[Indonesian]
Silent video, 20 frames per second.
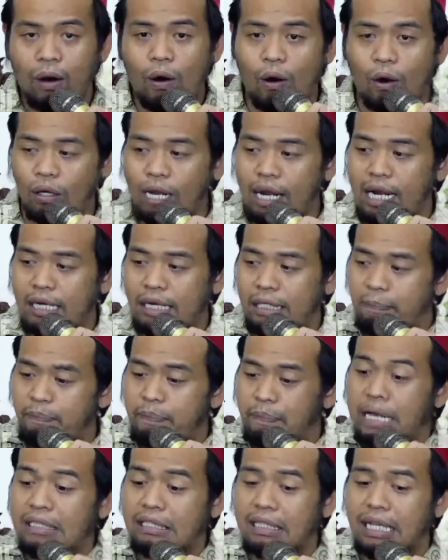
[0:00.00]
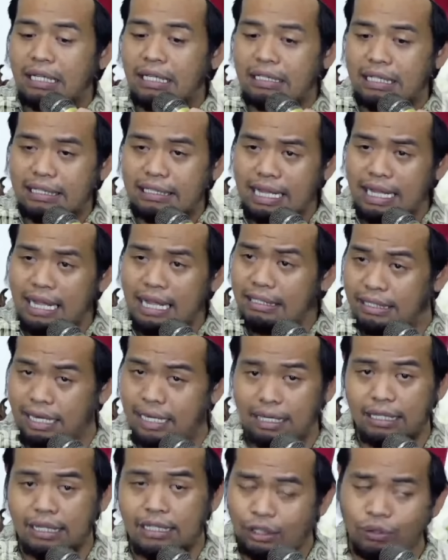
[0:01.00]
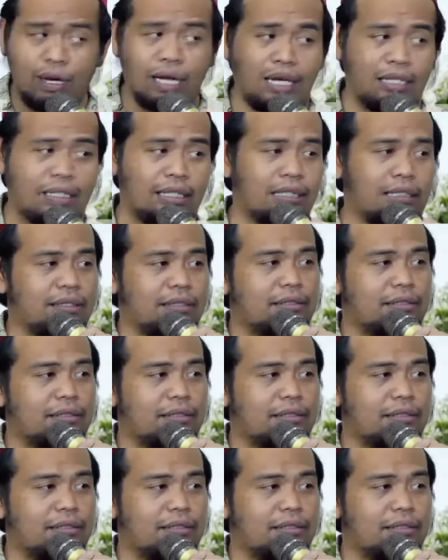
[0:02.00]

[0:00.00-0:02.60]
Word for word: orang di pasarnya saja itu wali